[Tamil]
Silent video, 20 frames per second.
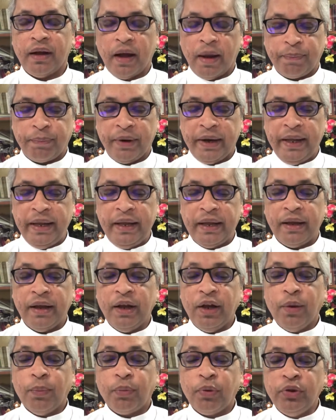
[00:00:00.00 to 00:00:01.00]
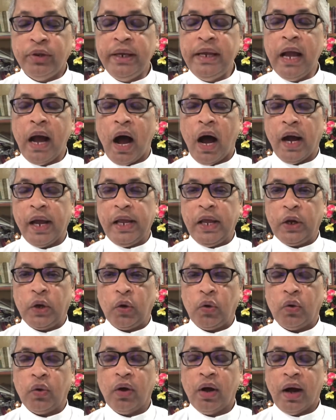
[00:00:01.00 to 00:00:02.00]
அப்படி புதிய ஆயரோ
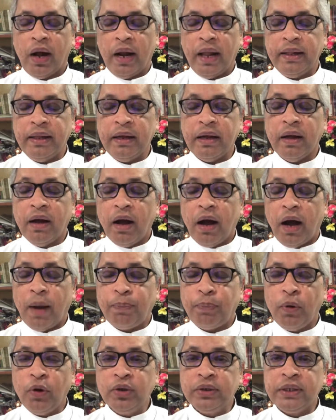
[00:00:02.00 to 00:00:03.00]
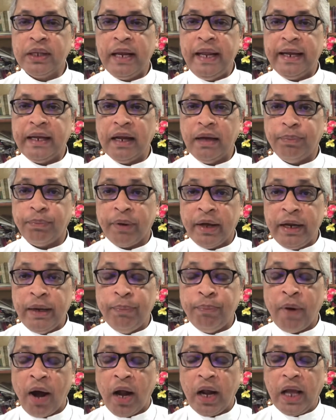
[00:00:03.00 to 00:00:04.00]
அல்லது அப்போசலிக்க
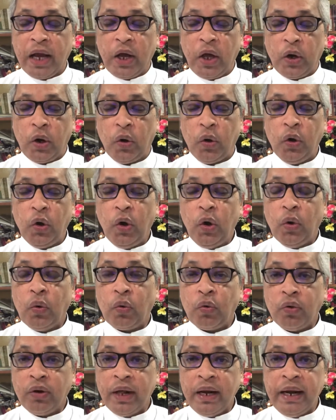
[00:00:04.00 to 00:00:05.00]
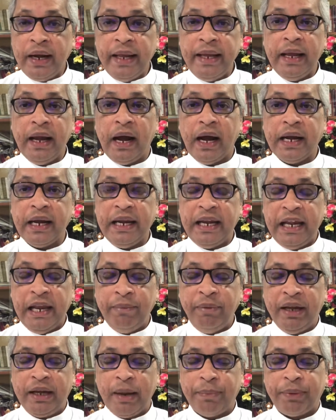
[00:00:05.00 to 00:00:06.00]
பரிபாலகரோ உடனடியாக
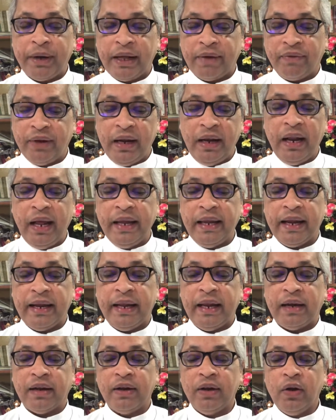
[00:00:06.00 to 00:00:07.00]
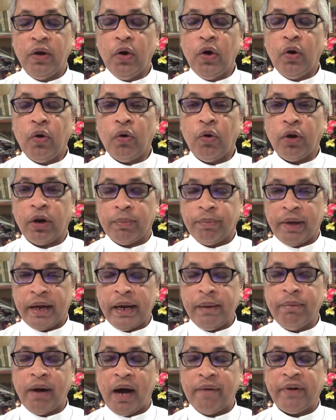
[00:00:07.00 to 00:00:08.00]
நியமிக்கப்படவில்லை எனில் ஒரு
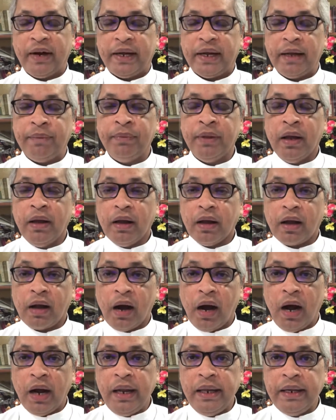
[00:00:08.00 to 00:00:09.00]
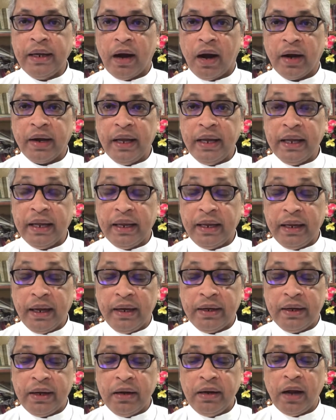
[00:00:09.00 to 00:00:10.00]
மறைமாவட்டம் காலியான
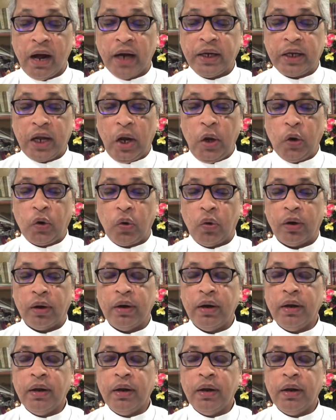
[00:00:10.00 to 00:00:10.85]
எட்டு நாட்களுக்குள்